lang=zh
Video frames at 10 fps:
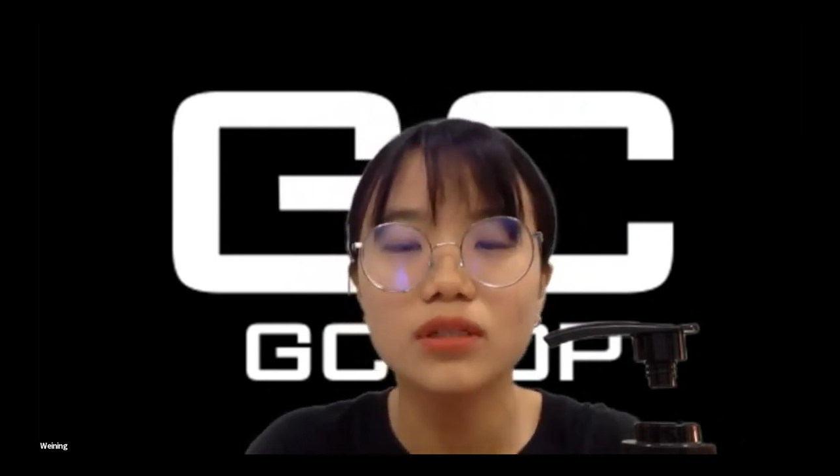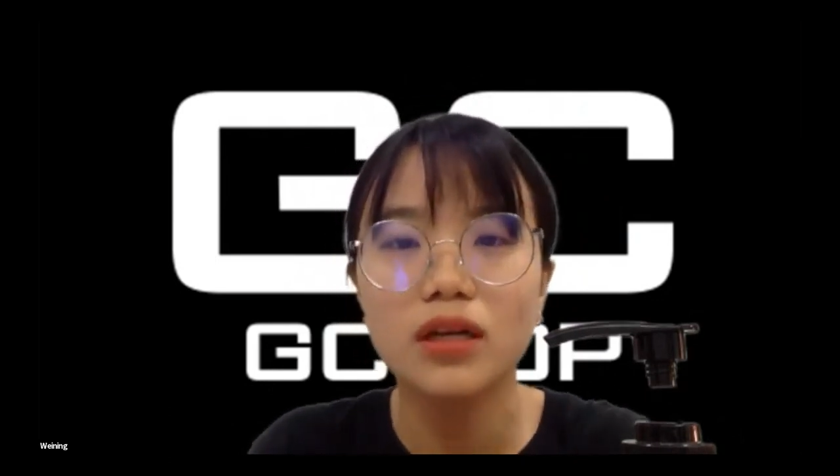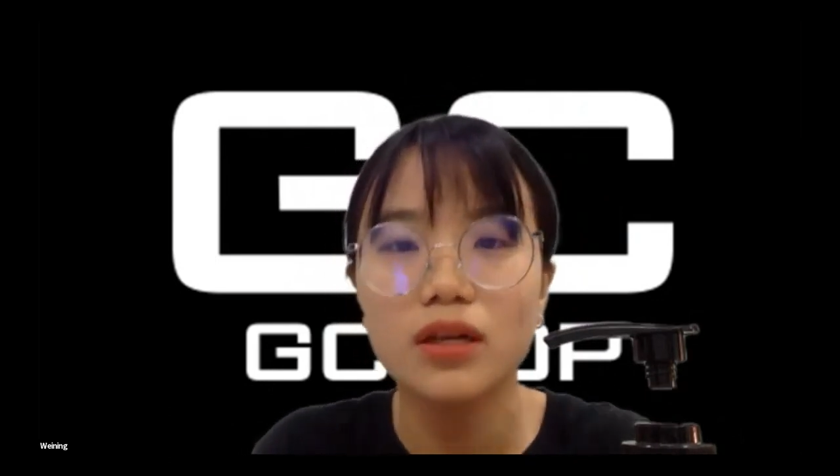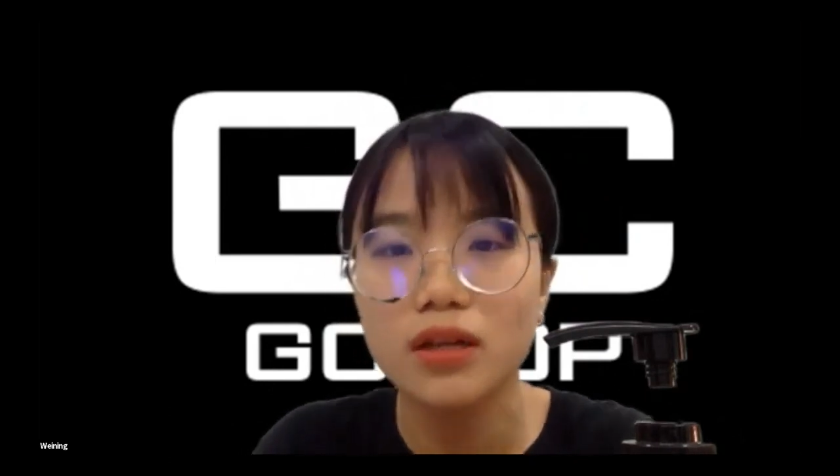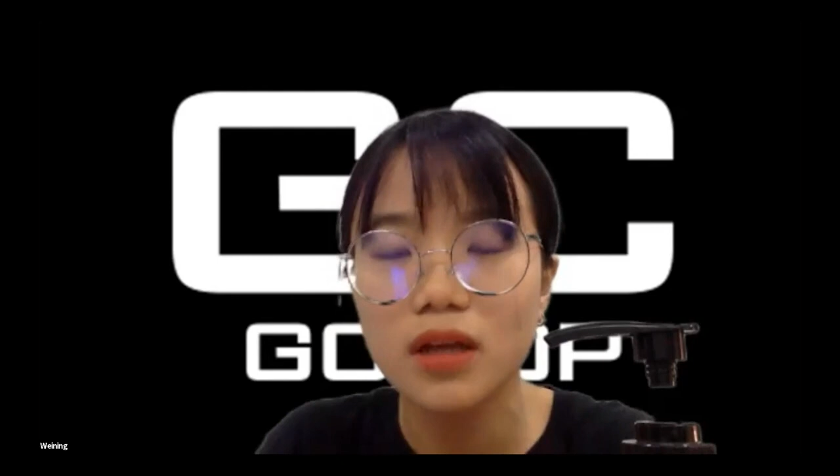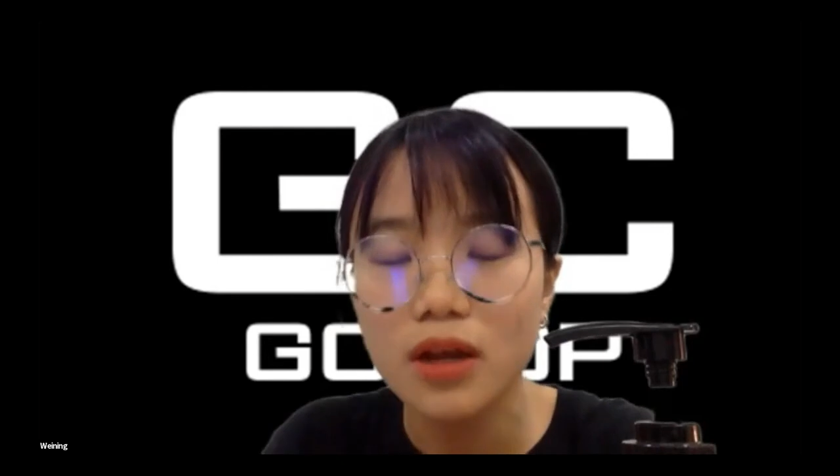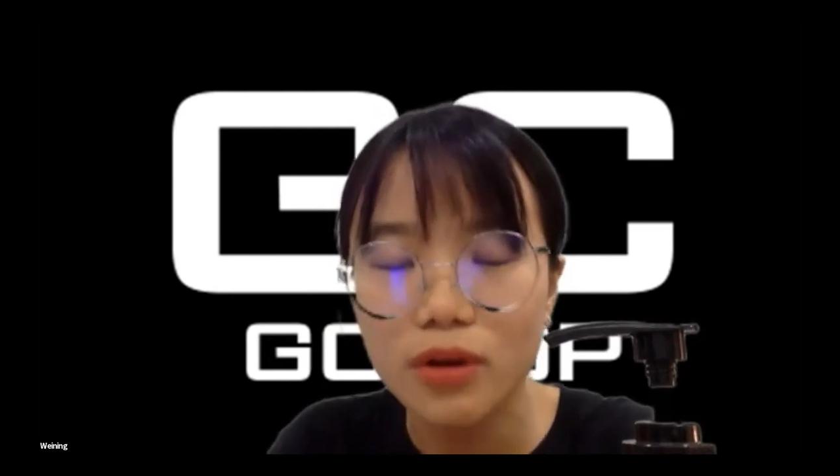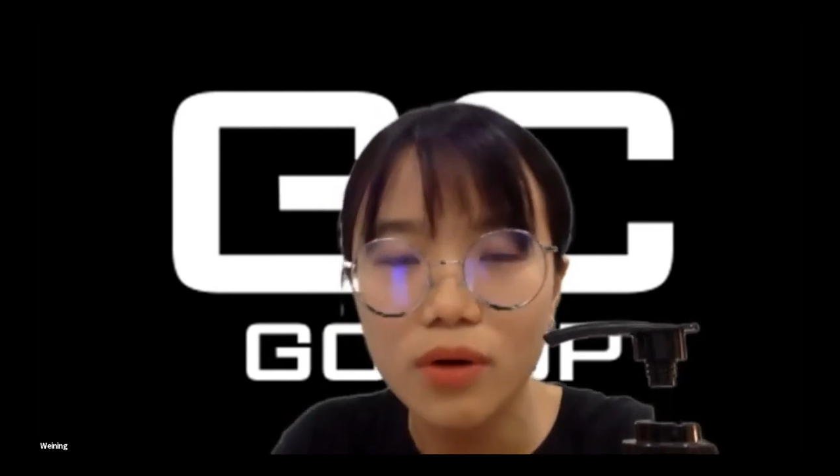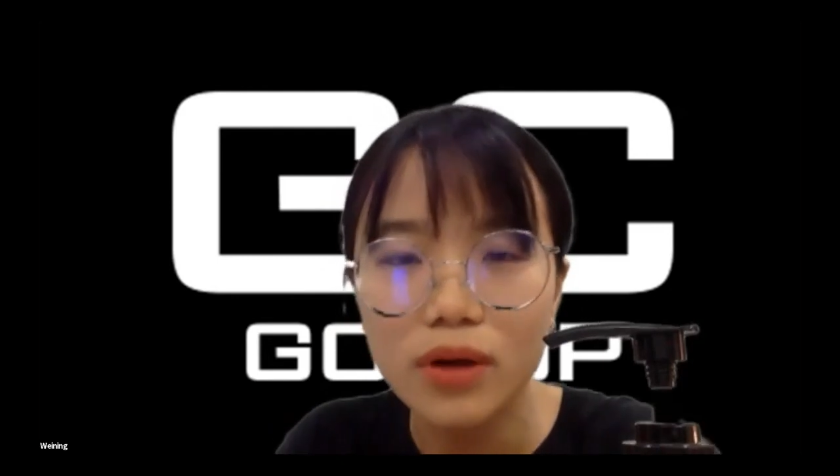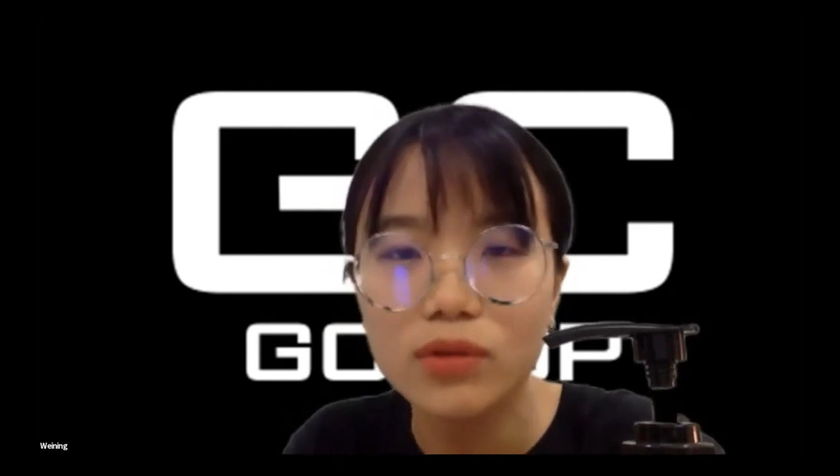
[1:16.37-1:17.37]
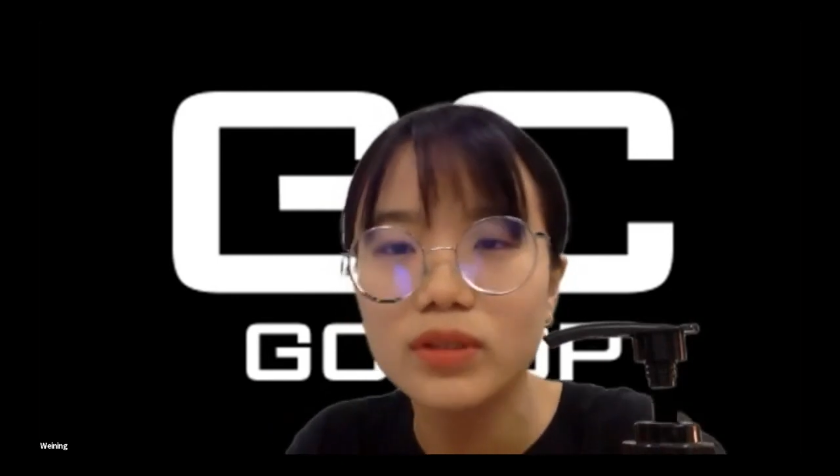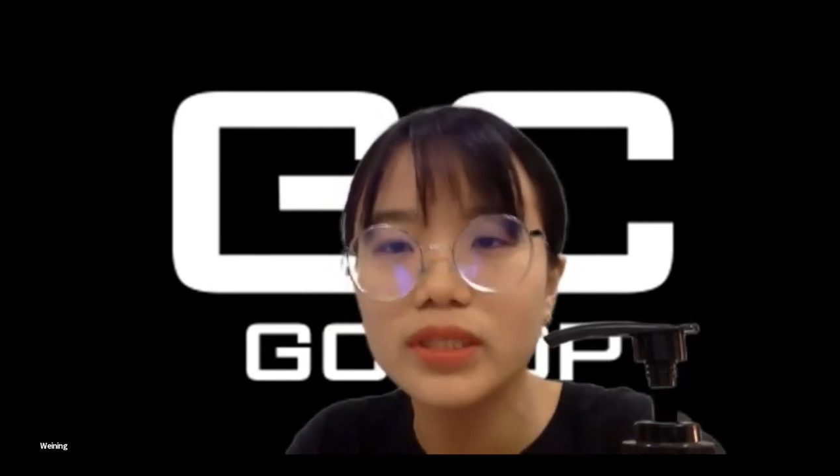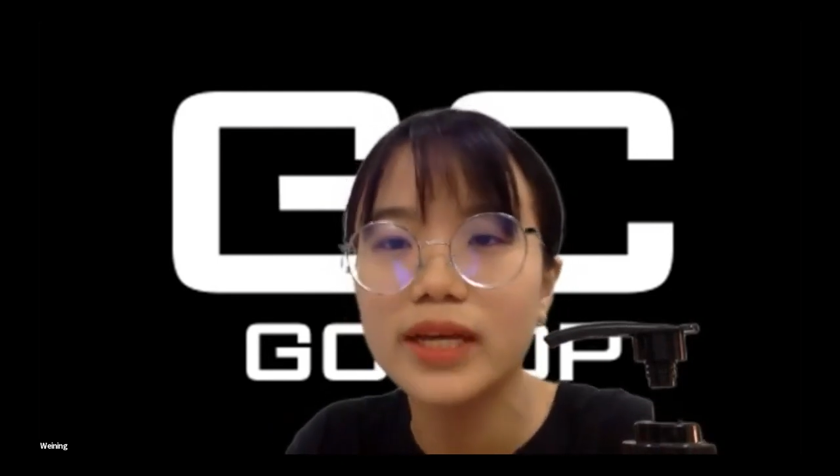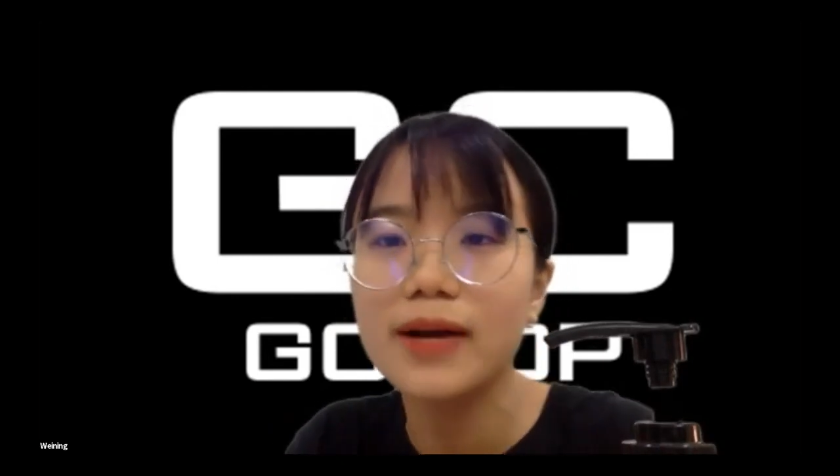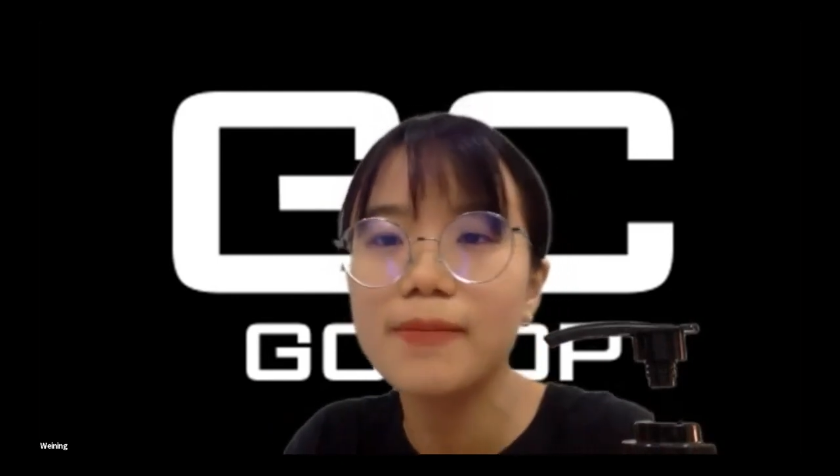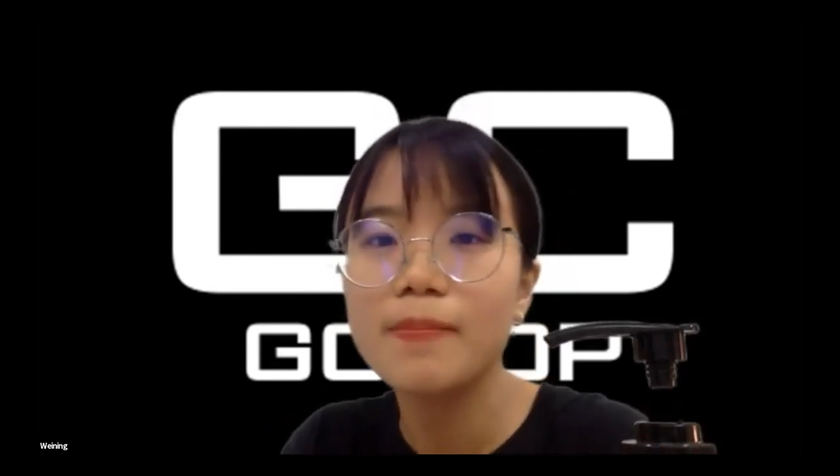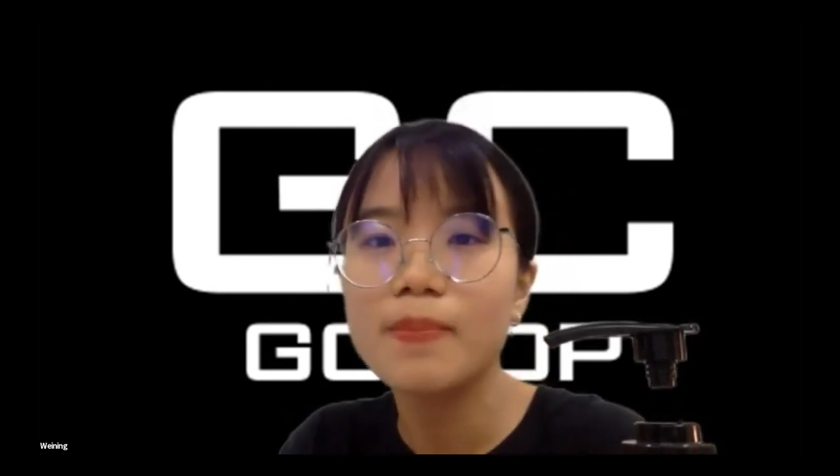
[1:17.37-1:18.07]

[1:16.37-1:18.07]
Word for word: 是很有很多这个